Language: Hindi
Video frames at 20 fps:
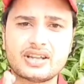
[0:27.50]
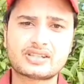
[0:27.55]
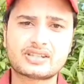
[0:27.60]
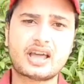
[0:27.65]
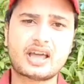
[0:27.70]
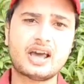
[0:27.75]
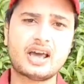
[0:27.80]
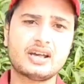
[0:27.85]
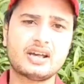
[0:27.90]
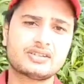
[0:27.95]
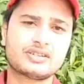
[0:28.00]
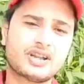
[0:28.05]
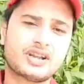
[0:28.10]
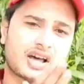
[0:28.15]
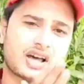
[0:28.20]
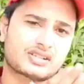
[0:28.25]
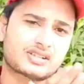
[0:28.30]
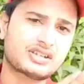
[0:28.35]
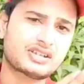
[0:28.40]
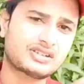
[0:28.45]
नशा
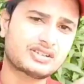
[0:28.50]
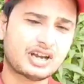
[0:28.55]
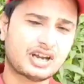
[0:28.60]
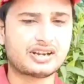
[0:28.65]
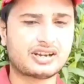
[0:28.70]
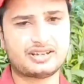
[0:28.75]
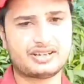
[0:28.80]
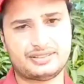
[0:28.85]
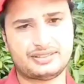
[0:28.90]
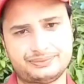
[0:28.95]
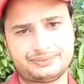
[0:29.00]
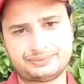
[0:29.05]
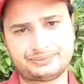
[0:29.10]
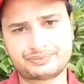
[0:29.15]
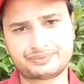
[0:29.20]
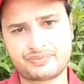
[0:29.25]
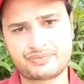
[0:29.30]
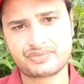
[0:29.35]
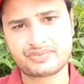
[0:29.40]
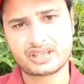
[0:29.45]
नाश की जड़ है
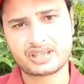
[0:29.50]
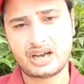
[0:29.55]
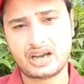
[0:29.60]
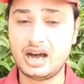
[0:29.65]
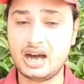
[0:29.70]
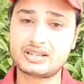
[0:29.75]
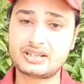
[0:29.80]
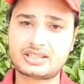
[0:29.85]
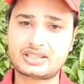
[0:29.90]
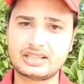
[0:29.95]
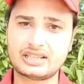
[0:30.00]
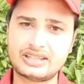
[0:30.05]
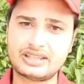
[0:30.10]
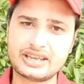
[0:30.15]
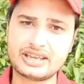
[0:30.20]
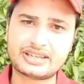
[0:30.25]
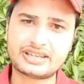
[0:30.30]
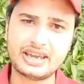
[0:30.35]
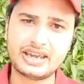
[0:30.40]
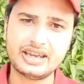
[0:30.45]
आजकल
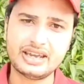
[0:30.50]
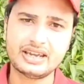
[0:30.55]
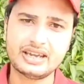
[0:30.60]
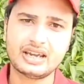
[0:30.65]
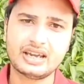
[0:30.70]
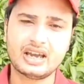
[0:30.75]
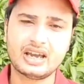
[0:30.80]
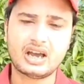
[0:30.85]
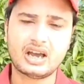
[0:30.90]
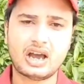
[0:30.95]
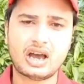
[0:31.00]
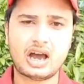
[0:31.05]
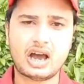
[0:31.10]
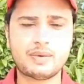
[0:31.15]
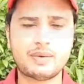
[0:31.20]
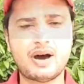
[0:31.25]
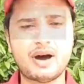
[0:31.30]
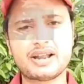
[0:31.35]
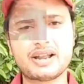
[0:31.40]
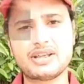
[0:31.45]
देखिए
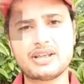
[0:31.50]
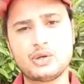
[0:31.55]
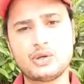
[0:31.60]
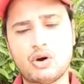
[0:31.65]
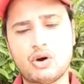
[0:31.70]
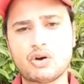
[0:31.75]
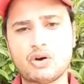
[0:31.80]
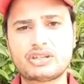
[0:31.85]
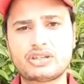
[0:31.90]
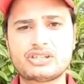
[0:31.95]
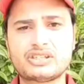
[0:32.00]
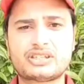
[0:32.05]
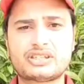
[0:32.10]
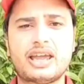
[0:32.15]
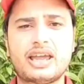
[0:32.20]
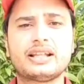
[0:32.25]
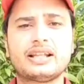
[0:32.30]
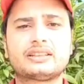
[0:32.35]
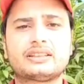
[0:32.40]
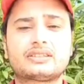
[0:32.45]
हमारे युवाओं की
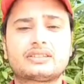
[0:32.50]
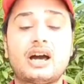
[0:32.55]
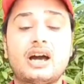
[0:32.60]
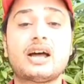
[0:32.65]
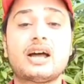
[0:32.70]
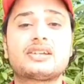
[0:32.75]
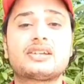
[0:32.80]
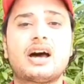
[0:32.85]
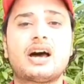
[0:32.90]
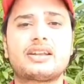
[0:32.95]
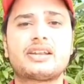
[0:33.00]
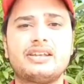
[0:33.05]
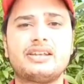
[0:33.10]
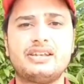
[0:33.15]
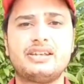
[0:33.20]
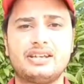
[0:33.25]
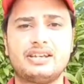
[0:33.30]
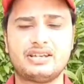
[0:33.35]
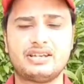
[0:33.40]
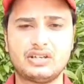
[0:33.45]
सेहत कहाँ जा
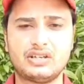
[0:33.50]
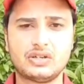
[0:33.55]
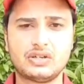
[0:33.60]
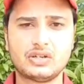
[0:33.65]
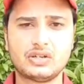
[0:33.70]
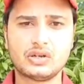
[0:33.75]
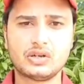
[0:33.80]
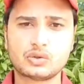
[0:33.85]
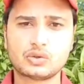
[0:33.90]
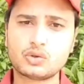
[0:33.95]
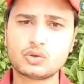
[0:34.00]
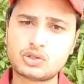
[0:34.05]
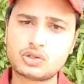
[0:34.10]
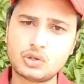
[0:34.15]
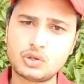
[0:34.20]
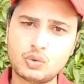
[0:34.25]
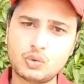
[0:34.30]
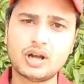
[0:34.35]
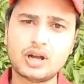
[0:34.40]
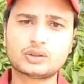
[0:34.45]
रही है कुछ
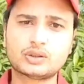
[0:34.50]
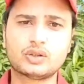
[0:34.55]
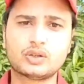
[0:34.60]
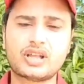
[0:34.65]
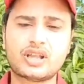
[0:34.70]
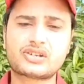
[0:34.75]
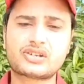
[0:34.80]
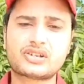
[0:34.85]
युवा तो